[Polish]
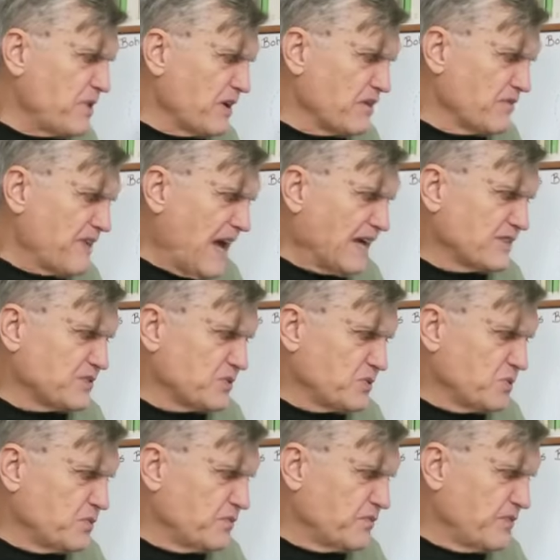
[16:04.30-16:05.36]

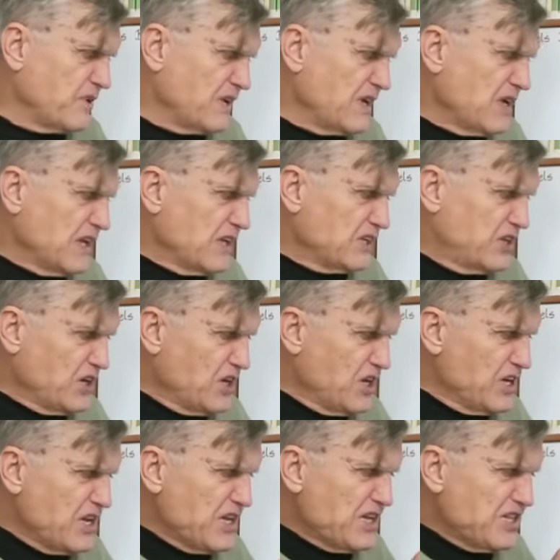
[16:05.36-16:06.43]
pierwiastków tych
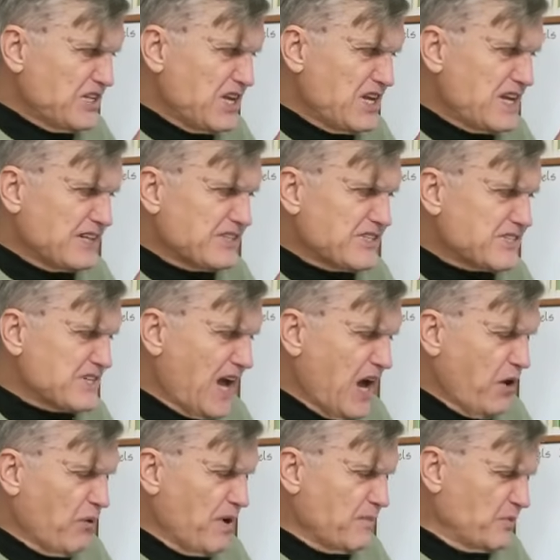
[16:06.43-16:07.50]
linii jest
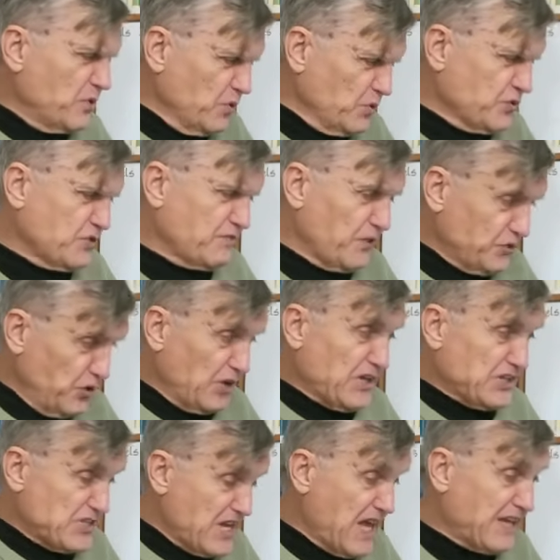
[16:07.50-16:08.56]
całe mnóstwo, to
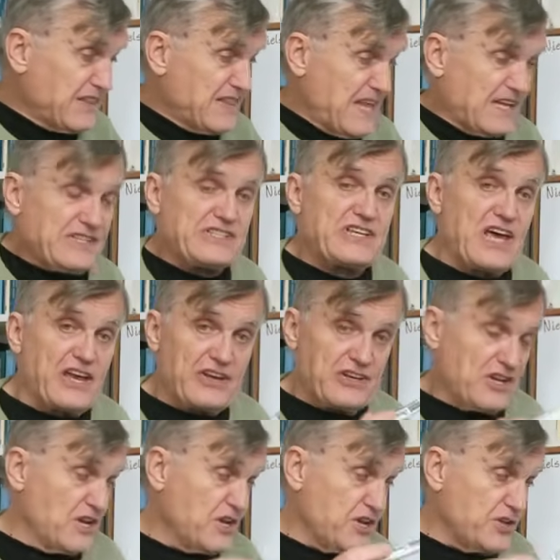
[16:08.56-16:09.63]
jest jedna z
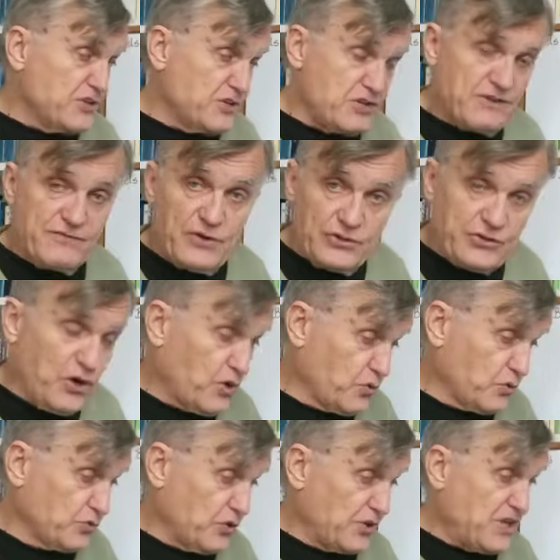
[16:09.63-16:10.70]
serii linii
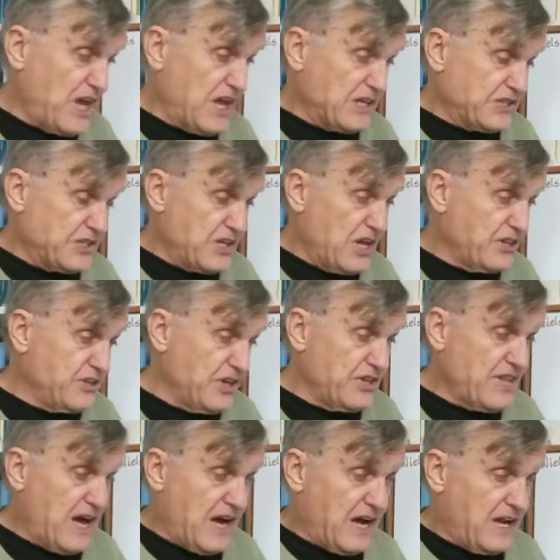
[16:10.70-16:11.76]
wodoru, to nie jest
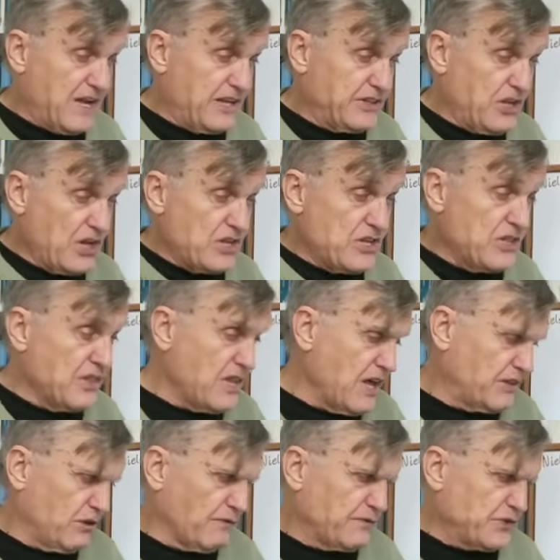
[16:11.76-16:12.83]
jedyna, ale te inne
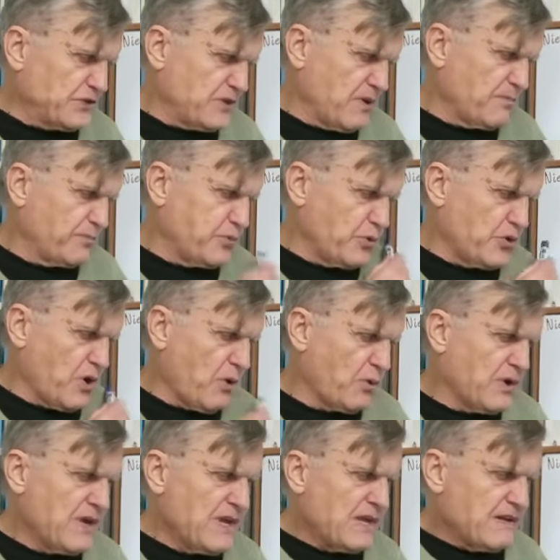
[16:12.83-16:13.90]
to
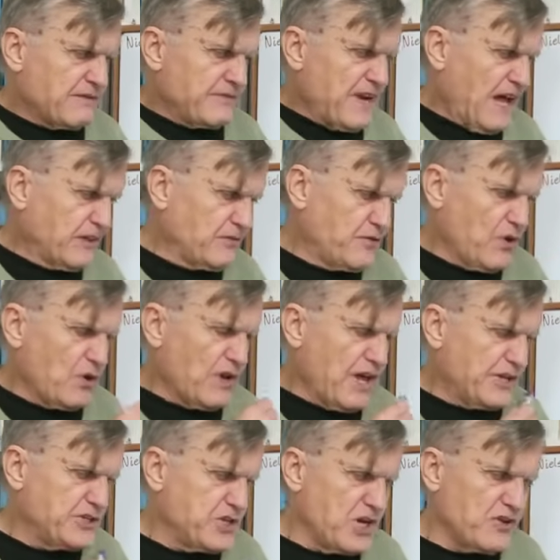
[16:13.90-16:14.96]
występują w
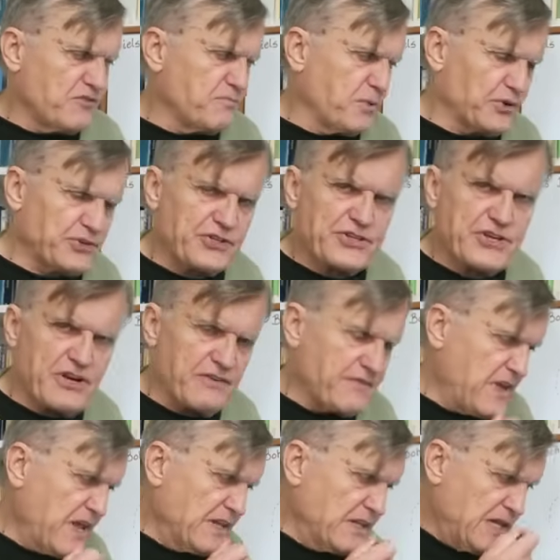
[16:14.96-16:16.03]
nadfiolecie i w
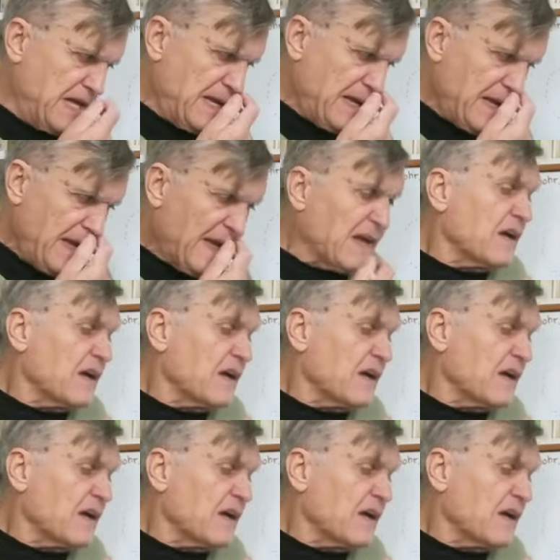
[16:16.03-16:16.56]
podczerwieni.